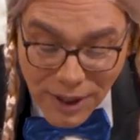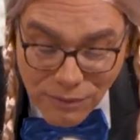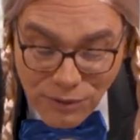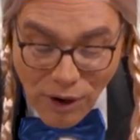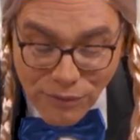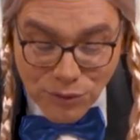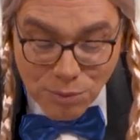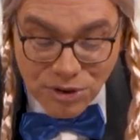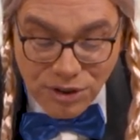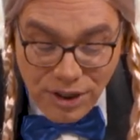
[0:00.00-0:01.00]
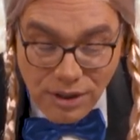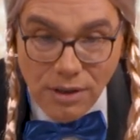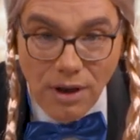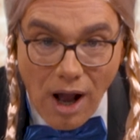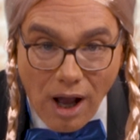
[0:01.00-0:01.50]
wie auf
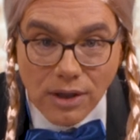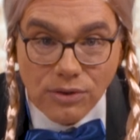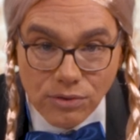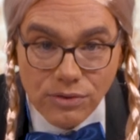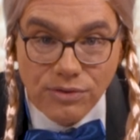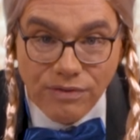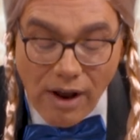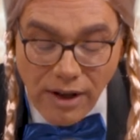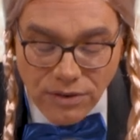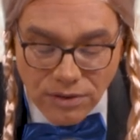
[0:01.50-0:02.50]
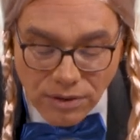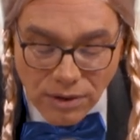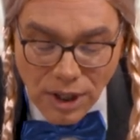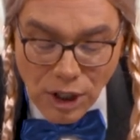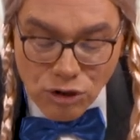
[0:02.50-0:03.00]
subtile Art und Weise
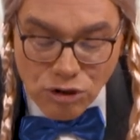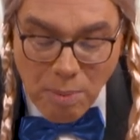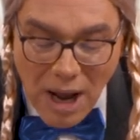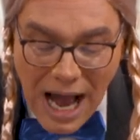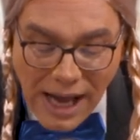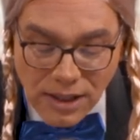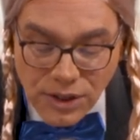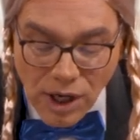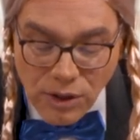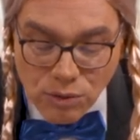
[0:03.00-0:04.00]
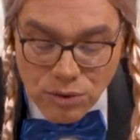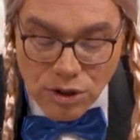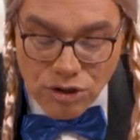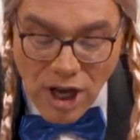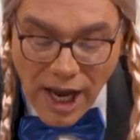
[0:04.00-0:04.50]
sprachlich eine
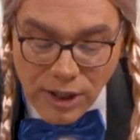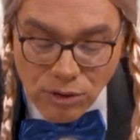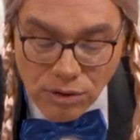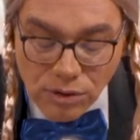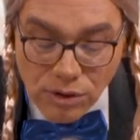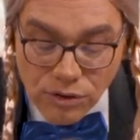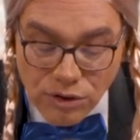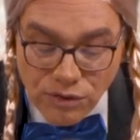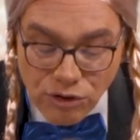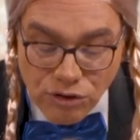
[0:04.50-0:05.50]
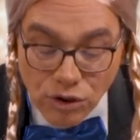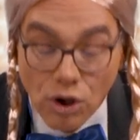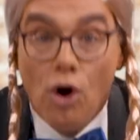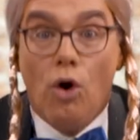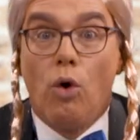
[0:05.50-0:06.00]
Unterscheidung zwischen
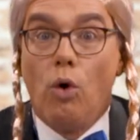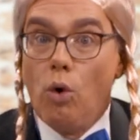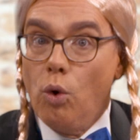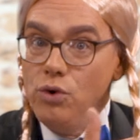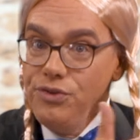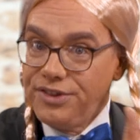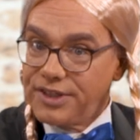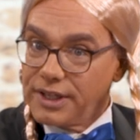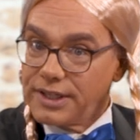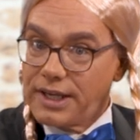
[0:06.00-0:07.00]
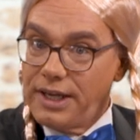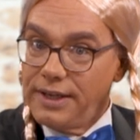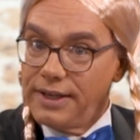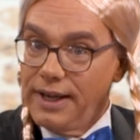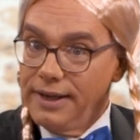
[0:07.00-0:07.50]
unseren
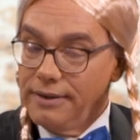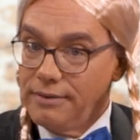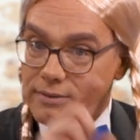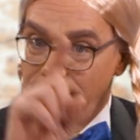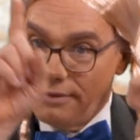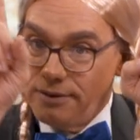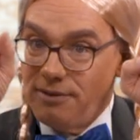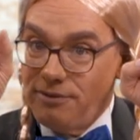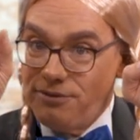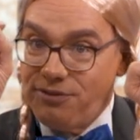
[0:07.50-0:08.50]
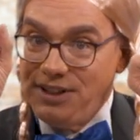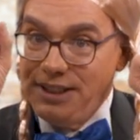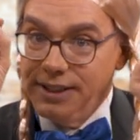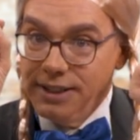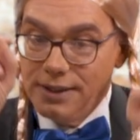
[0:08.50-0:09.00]
Kindern,
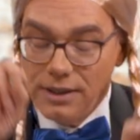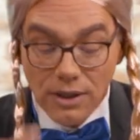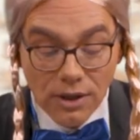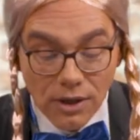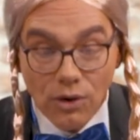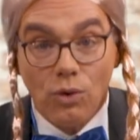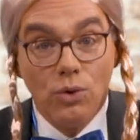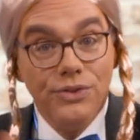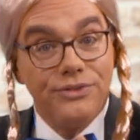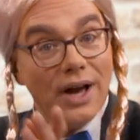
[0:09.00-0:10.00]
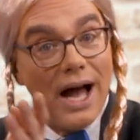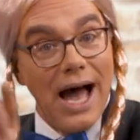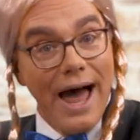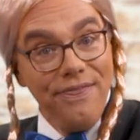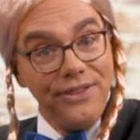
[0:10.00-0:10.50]
wir, und
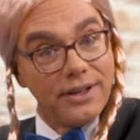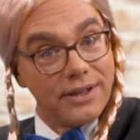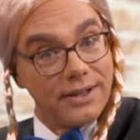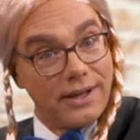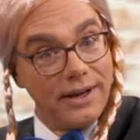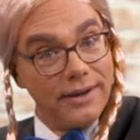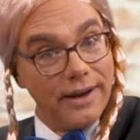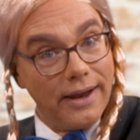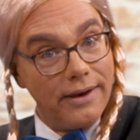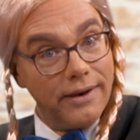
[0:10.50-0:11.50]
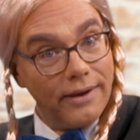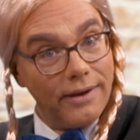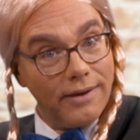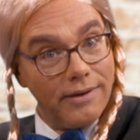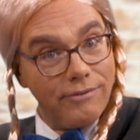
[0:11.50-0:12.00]
anderen Kindern,
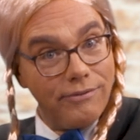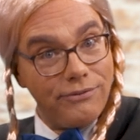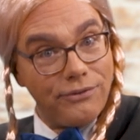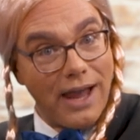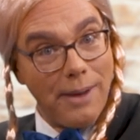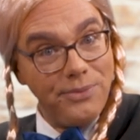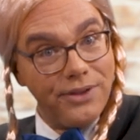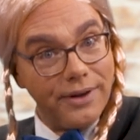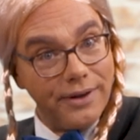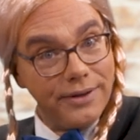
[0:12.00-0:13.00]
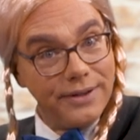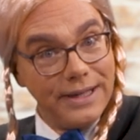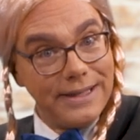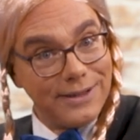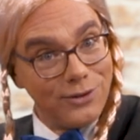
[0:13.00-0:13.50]
Fremde,
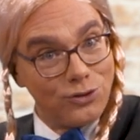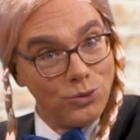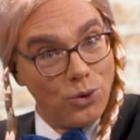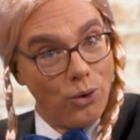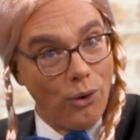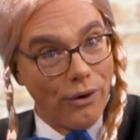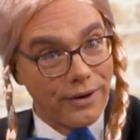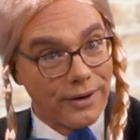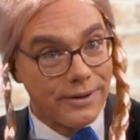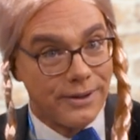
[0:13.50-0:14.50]
nicht dazugehörig.